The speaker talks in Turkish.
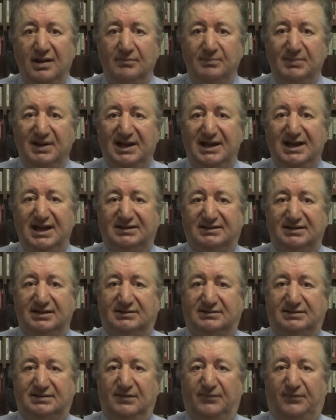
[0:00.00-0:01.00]
Millet
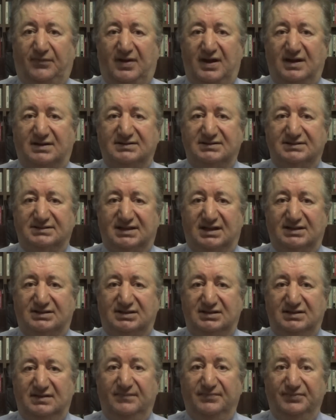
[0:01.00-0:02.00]

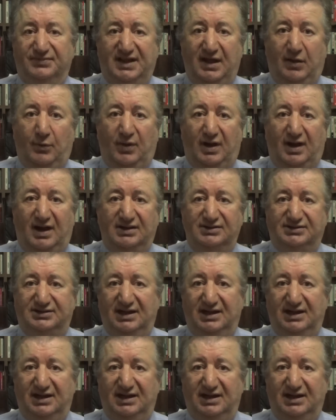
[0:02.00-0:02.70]
İttifakı'ndaki deva,